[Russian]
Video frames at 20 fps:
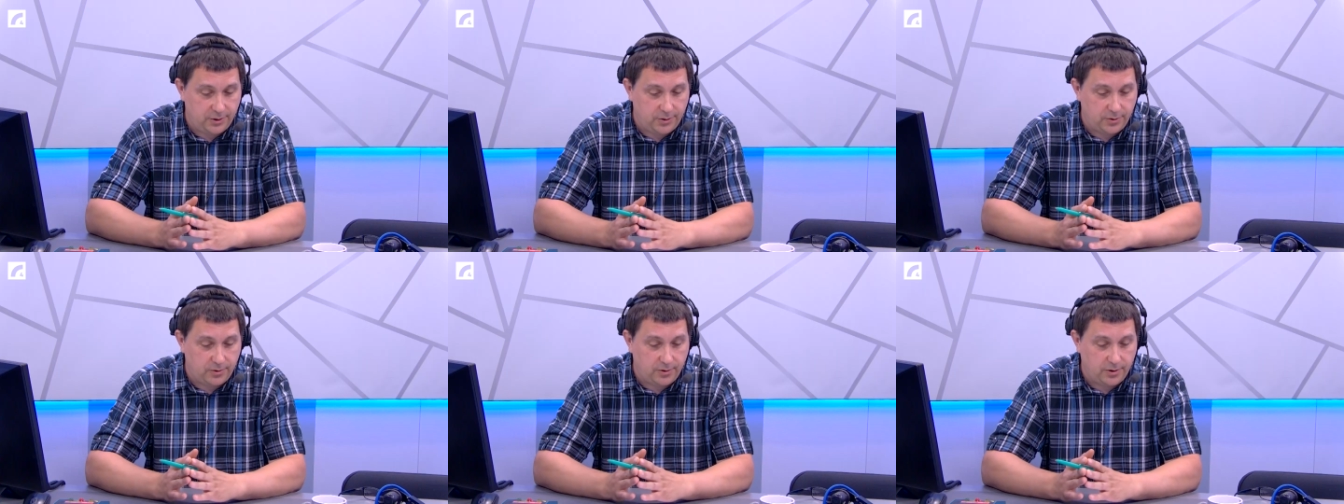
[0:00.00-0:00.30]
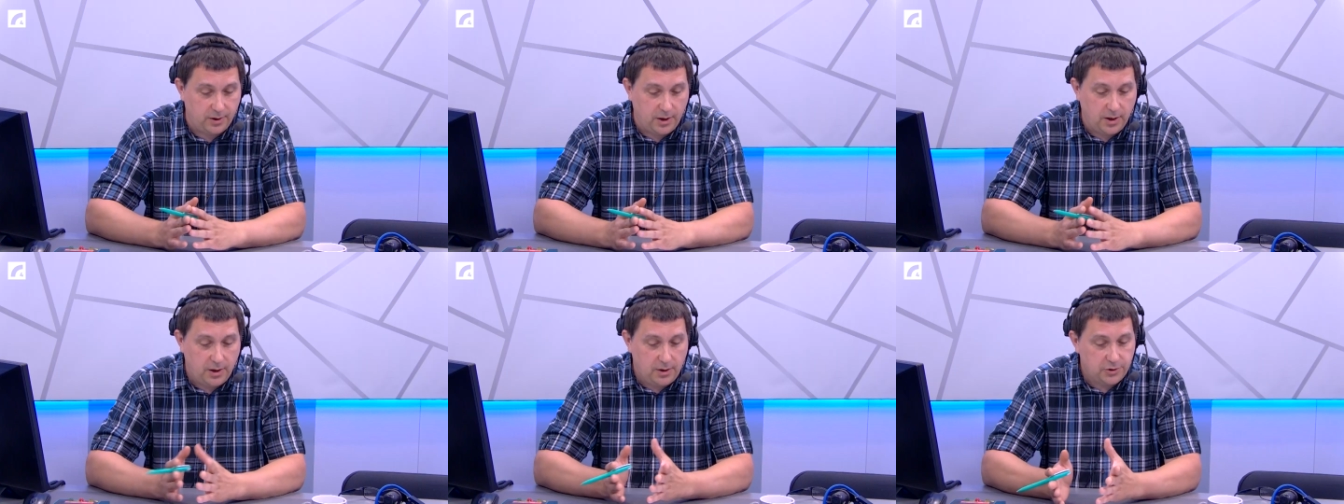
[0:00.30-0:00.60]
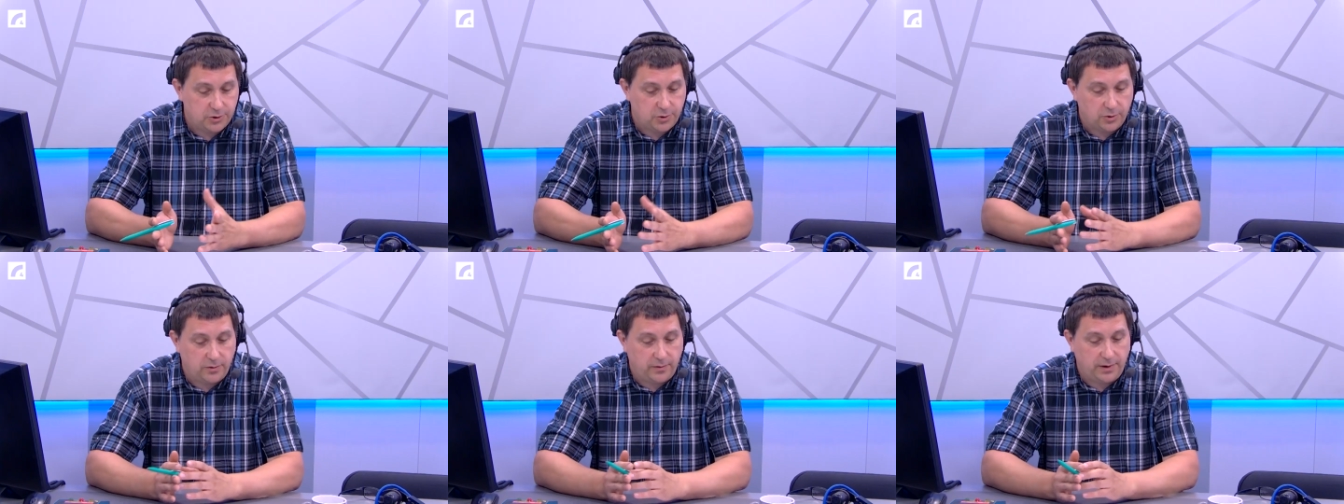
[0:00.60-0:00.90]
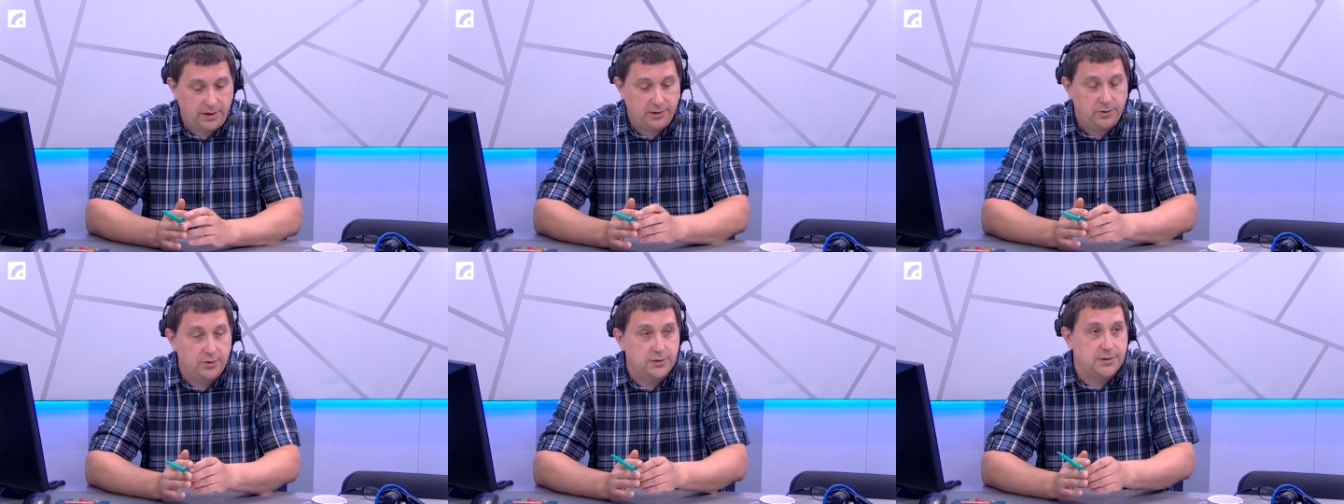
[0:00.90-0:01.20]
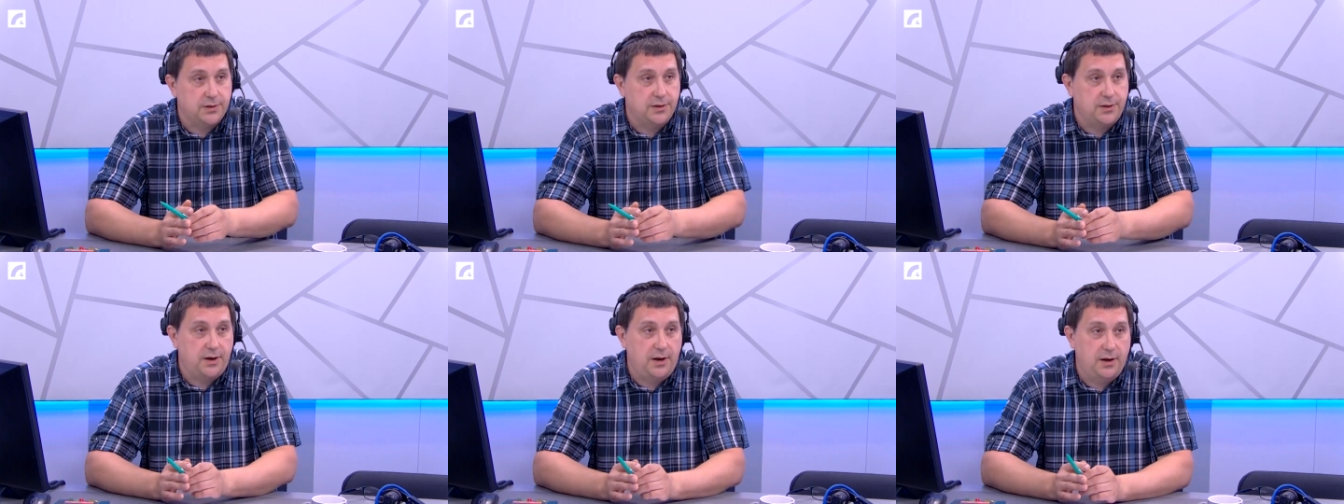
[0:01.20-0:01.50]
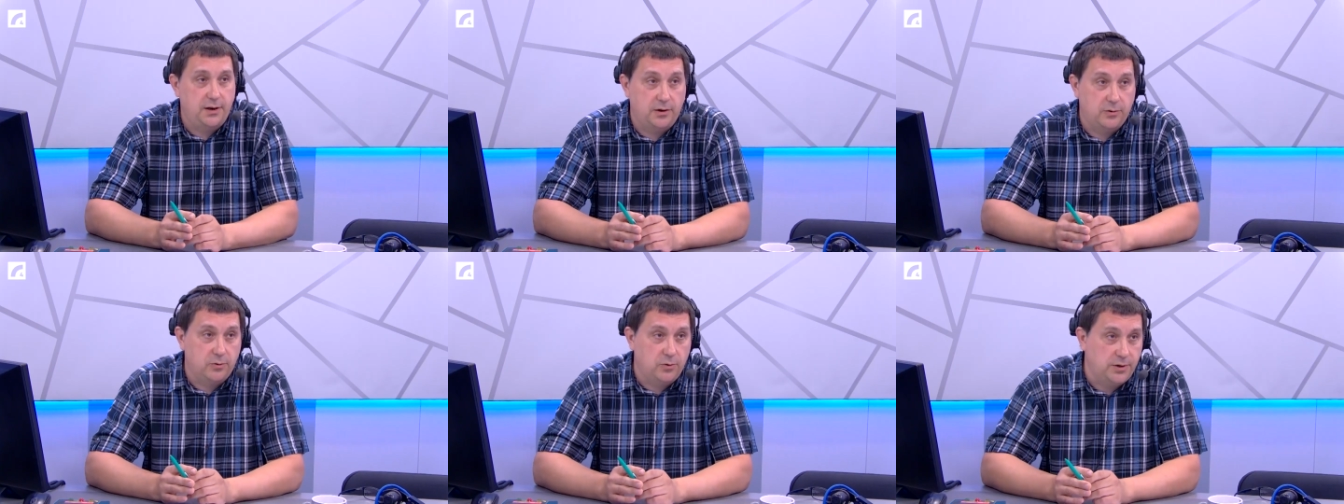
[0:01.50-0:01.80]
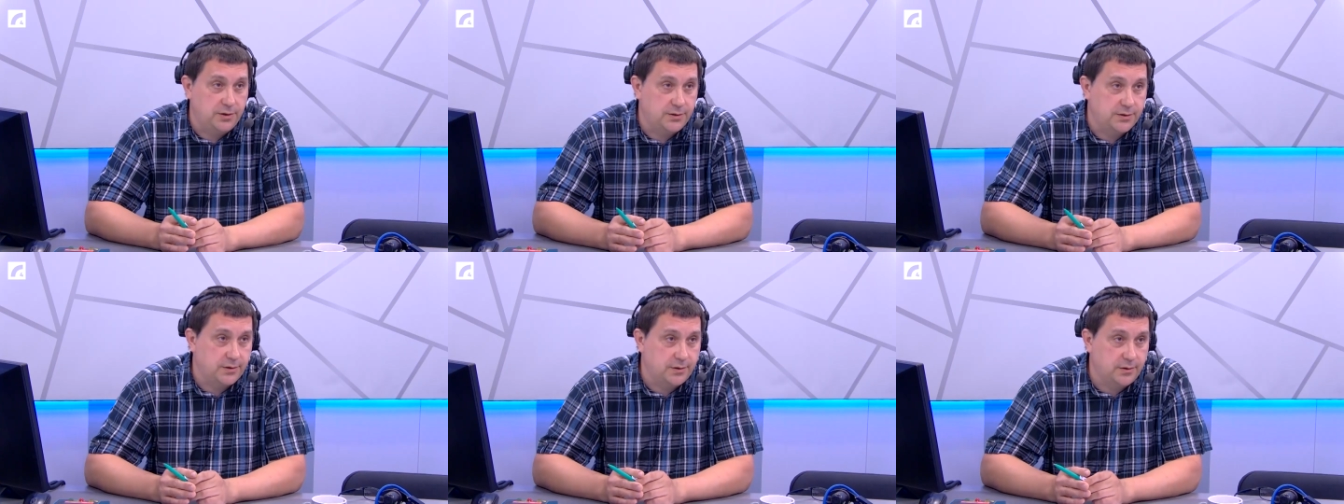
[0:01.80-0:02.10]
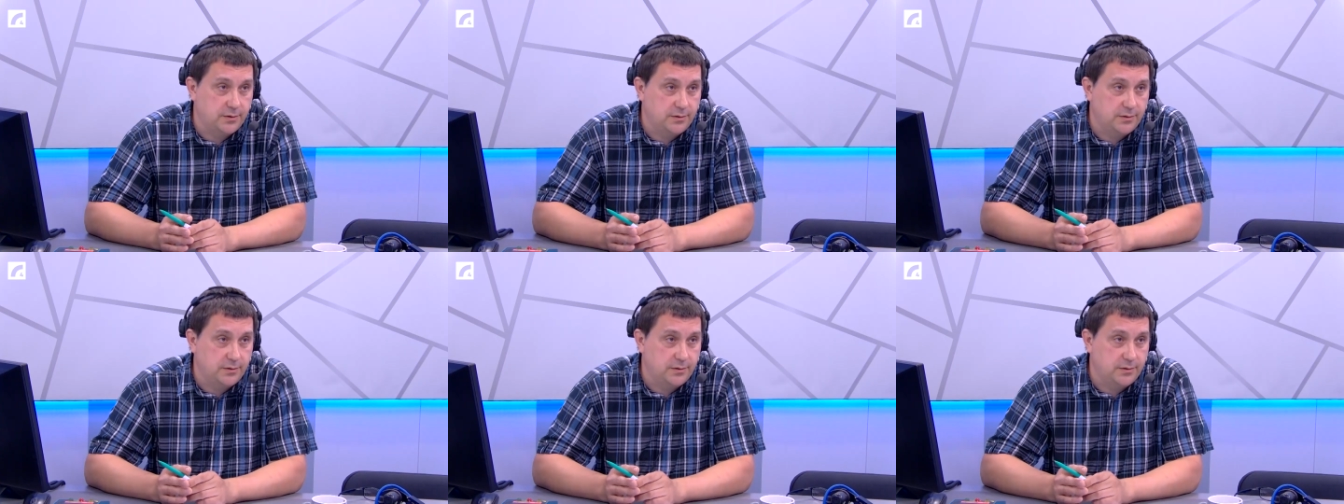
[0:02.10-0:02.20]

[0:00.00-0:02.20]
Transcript: то что говорит до центральных улиц?